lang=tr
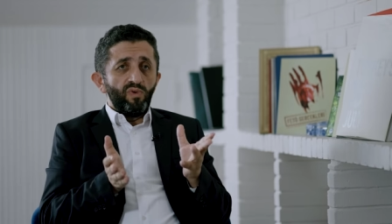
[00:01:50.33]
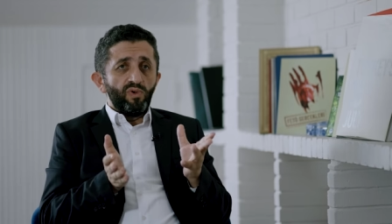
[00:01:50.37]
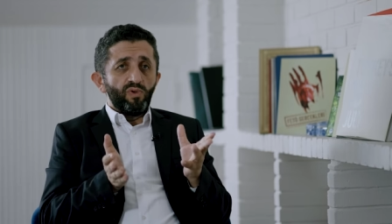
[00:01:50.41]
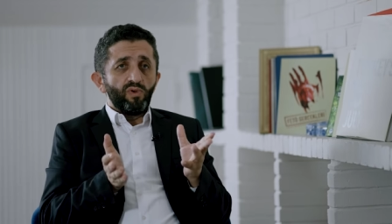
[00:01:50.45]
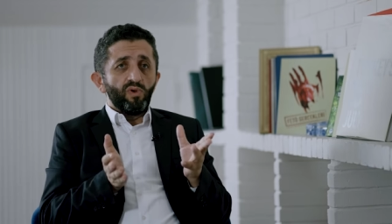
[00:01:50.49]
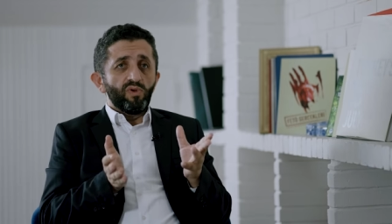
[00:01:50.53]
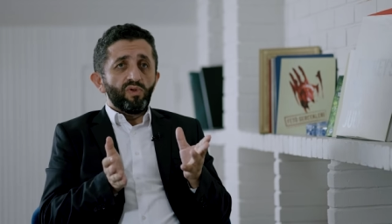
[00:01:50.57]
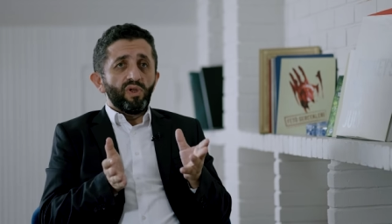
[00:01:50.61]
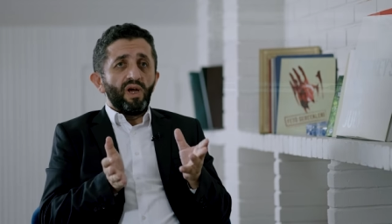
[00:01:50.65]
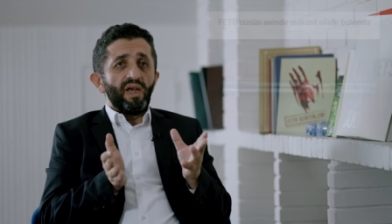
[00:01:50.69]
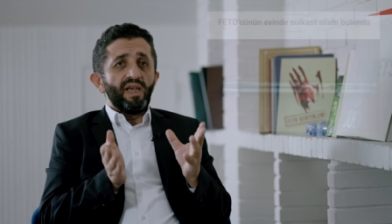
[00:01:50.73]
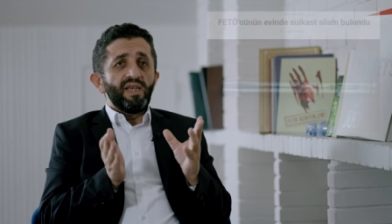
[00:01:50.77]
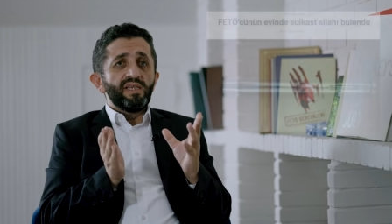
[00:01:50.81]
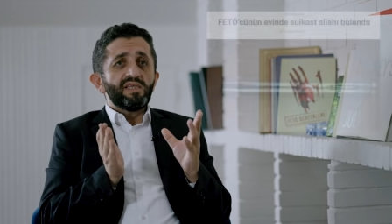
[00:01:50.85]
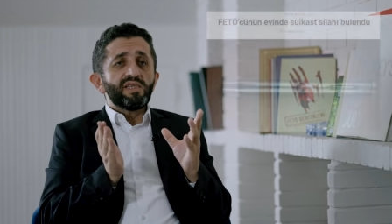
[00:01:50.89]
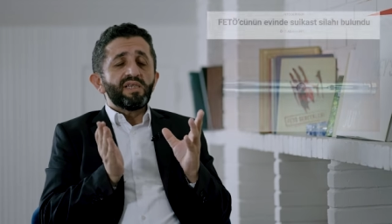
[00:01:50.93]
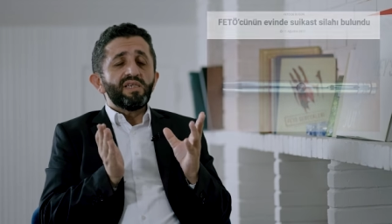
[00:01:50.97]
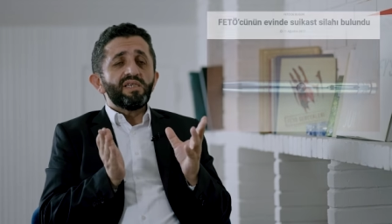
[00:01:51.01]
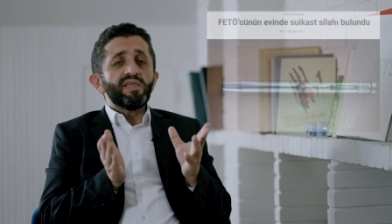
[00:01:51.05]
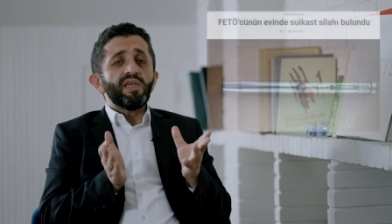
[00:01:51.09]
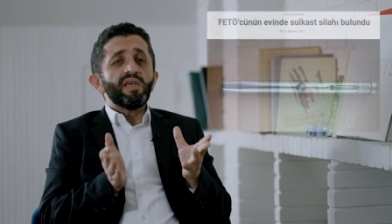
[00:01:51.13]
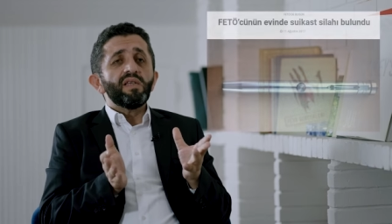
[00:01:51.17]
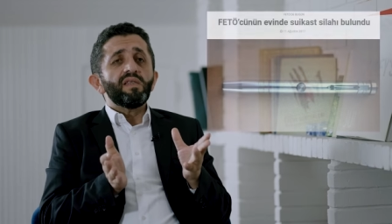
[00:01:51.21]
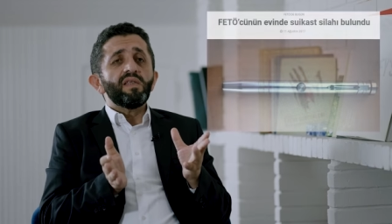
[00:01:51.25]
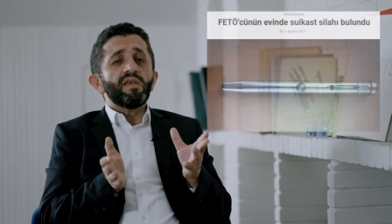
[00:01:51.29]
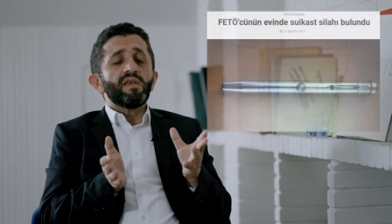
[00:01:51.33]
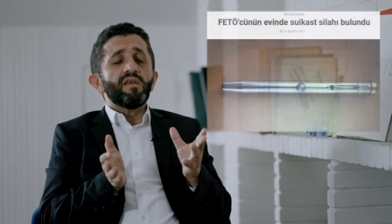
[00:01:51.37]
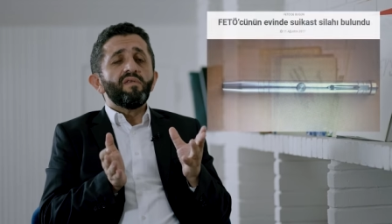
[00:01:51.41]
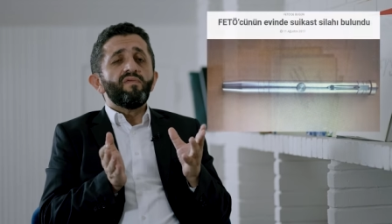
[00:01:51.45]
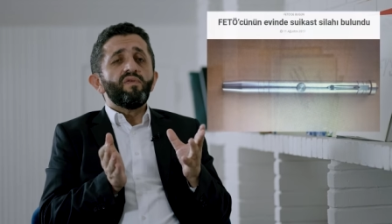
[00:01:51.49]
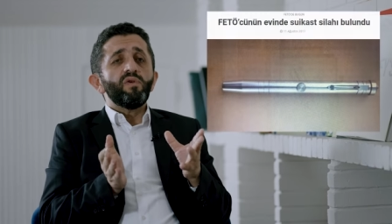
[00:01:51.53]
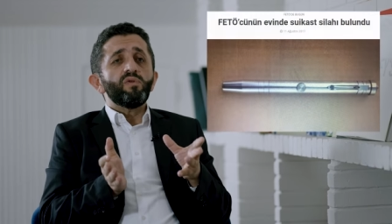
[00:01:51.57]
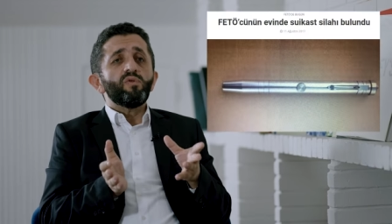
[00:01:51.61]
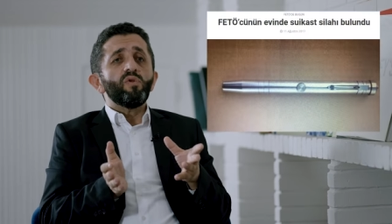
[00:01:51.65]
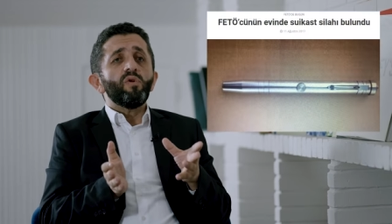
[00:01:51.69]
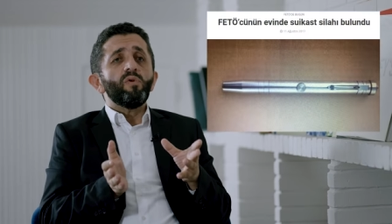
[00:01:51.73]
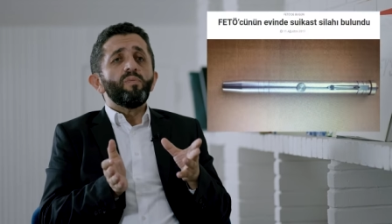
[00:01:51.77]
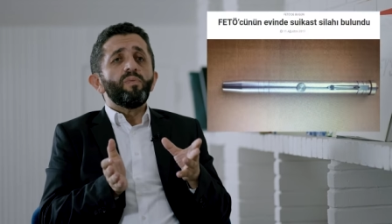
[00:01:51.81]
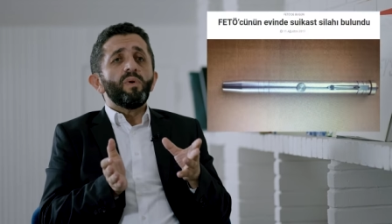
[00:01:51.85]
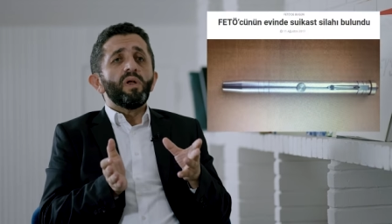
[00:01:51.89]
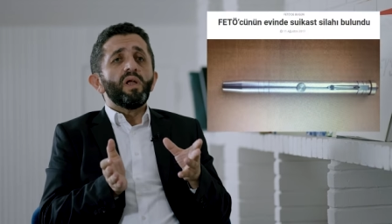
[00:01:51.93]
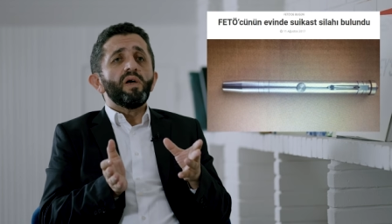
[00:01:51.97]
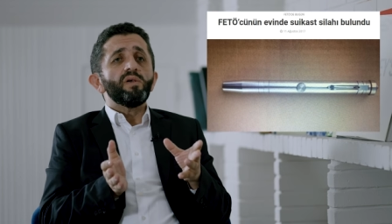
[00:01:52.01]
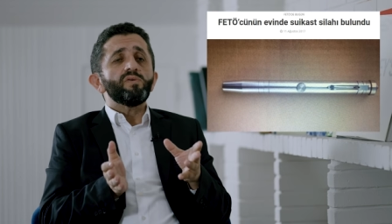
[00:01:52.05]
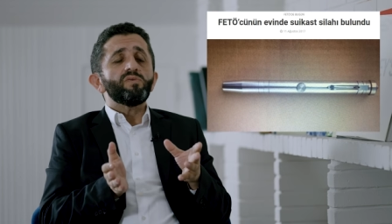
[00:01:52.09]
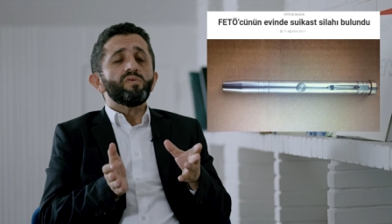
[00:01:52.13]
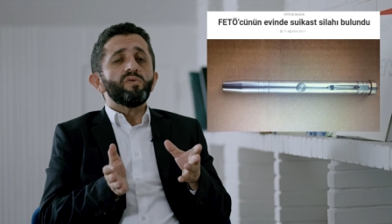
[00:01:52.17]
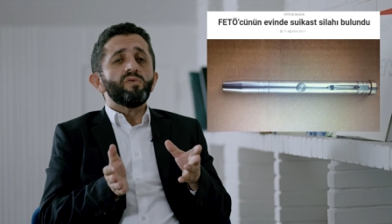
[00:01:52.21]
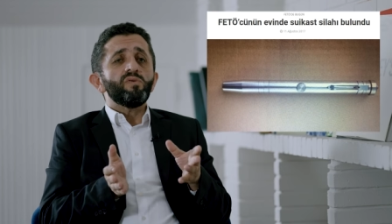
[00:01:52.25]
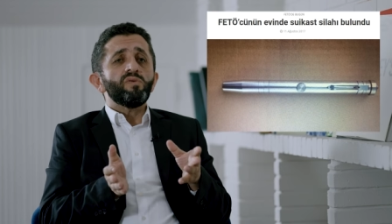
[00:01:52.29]
videoda Eskişehir'deki FETÖ
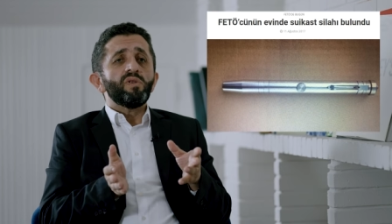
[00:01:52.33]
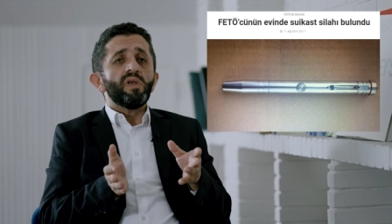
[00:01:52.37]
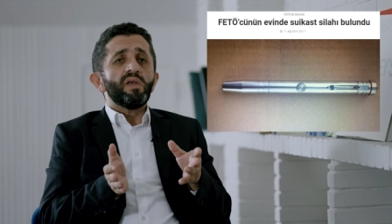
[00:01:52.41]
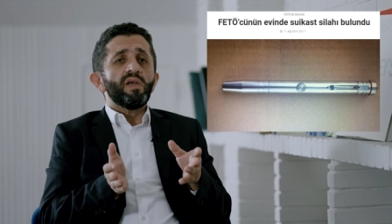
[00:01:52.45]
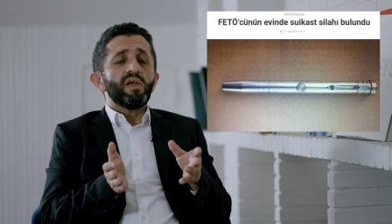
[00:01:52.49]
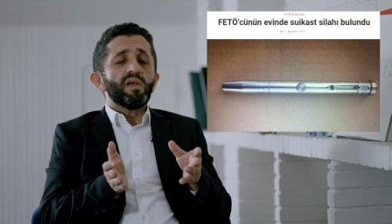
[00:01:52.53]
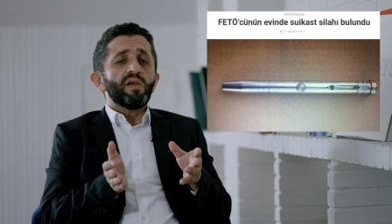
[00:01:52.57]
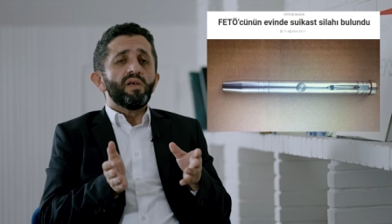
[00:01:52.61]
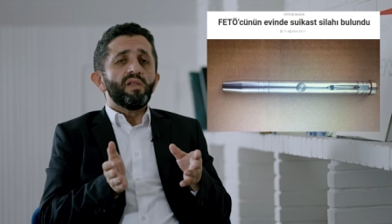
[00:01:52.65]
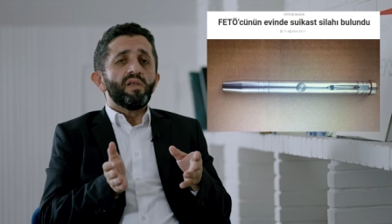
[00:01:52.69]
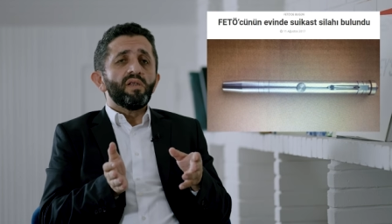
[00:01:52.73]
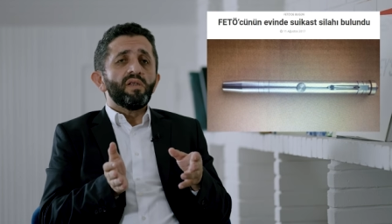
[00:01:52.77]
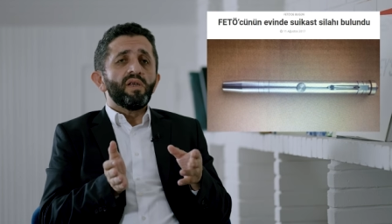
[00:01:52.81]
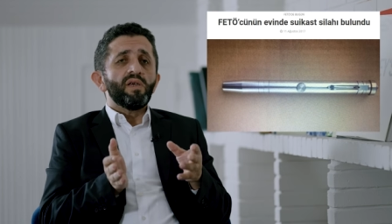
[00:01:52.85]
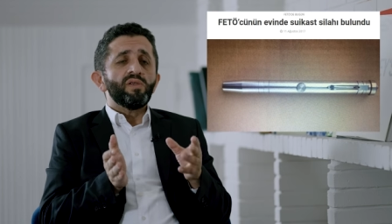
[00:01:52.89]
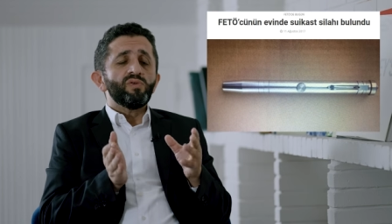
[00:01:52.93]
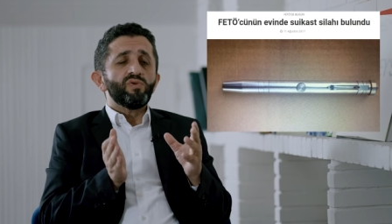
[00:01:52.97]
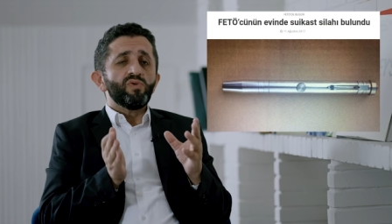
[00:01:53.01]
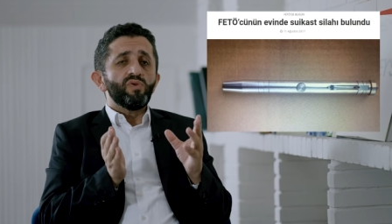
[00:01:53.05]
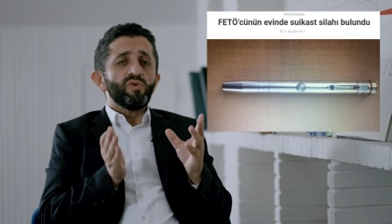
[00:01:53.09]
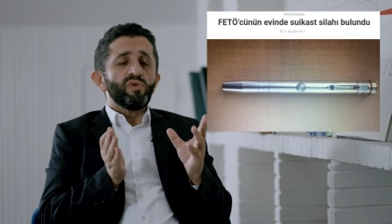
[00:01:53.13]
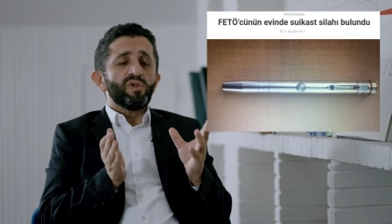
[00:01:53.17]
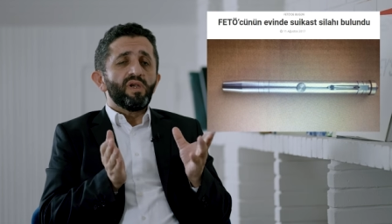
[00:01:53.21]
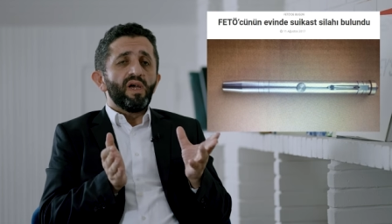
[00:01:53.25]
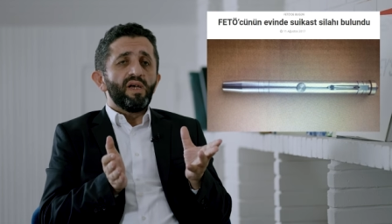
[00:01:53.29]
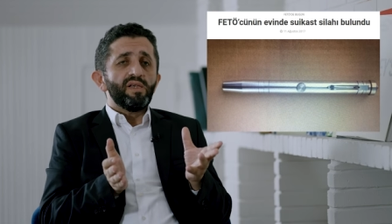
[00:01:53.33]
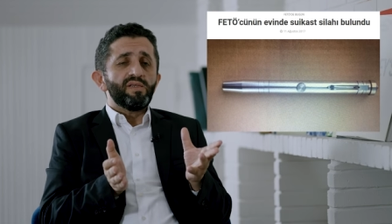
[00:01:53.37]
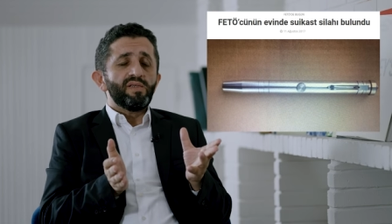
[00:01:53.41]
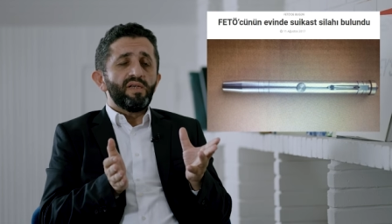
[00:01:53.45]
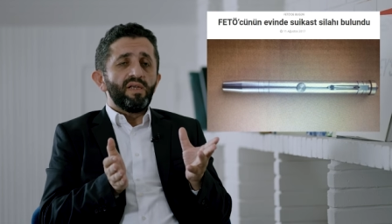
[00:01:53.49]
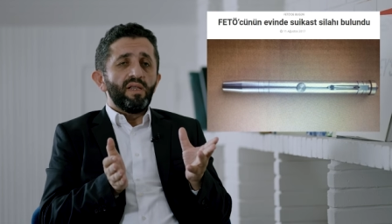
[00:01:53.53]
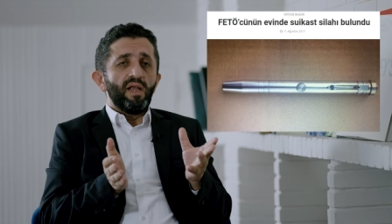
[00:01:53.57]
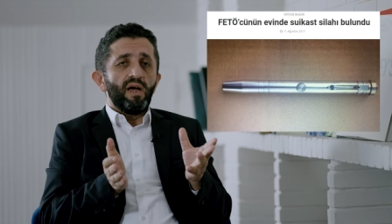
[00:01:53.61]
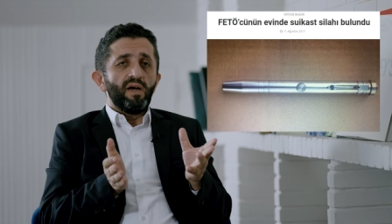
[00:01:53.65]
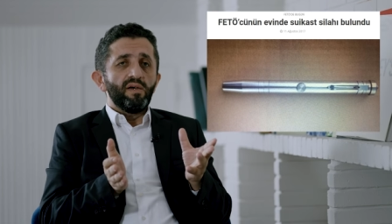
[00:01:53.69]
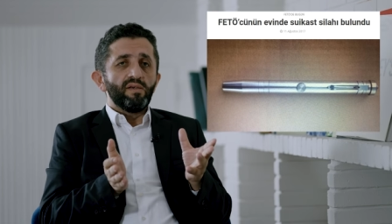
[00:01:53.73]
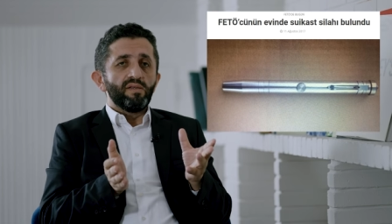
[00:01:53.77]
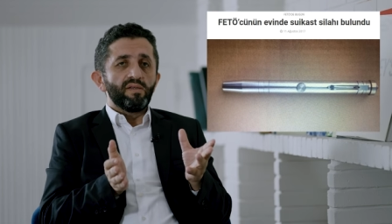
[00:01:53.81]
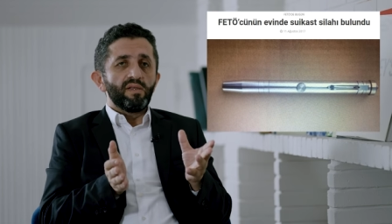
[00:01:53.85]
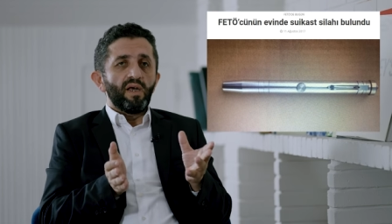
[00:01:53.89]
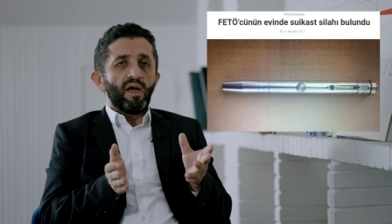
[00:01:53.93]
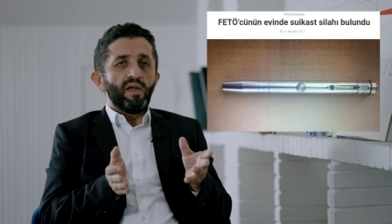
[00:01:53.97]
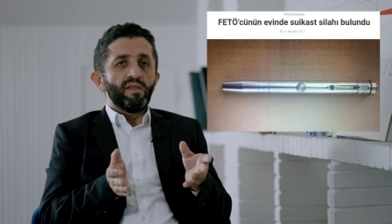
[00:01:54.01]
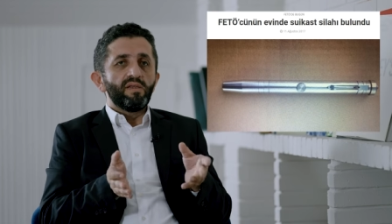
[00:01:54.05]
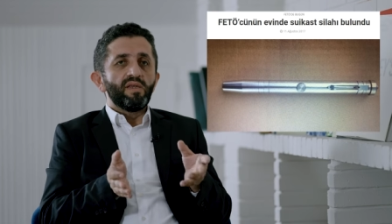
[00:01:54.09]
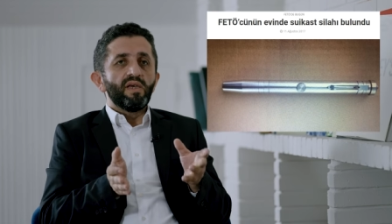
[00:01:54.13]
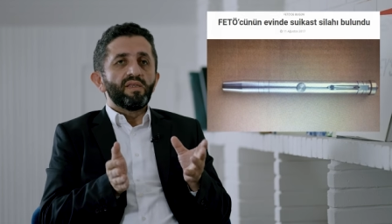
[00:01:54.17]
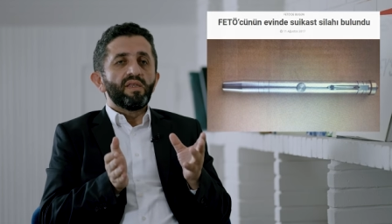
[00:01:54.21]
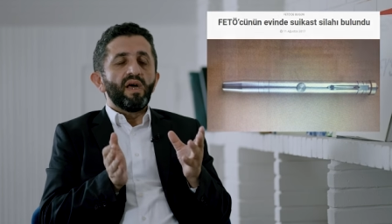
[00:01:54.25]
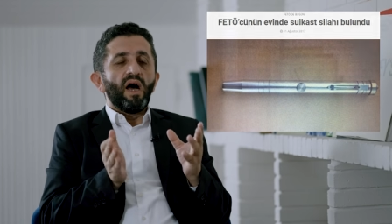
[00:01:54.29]
operasyonunda yakalanan suikast silahından ya